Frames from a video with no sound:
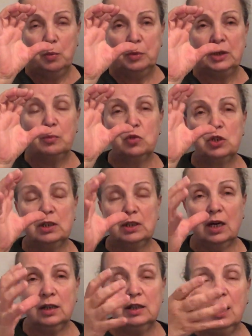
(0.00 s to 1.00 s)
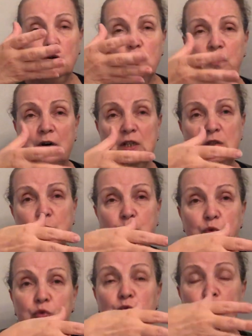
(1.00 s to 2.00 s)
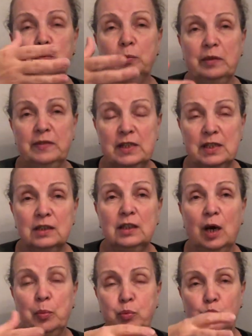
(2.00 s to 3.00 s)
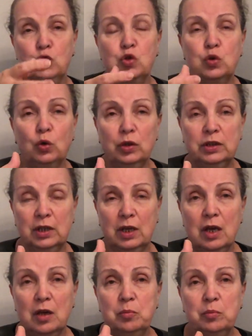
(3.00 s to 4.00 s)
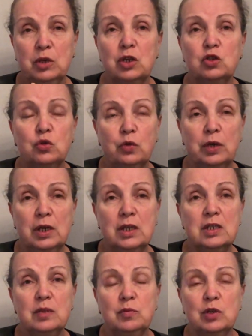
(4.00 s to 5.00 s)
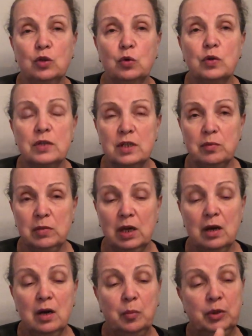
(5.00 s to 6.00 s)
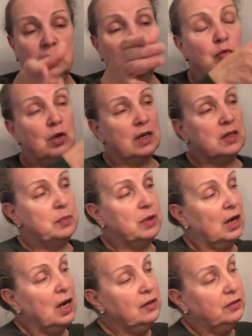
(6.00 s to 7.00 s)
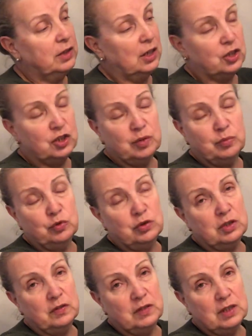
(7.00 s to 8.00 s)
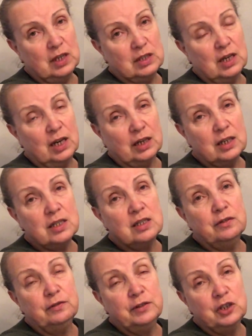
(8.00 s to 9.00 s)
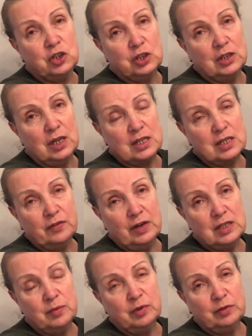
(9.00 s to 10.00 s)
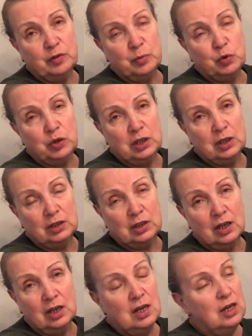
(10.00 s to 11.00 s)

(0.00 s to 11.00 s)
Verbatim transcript: потому что тогда у вас будут всегда пустоты между этими розами, потому как спираль вы должны будете взять гораздо выше для свадебного букета,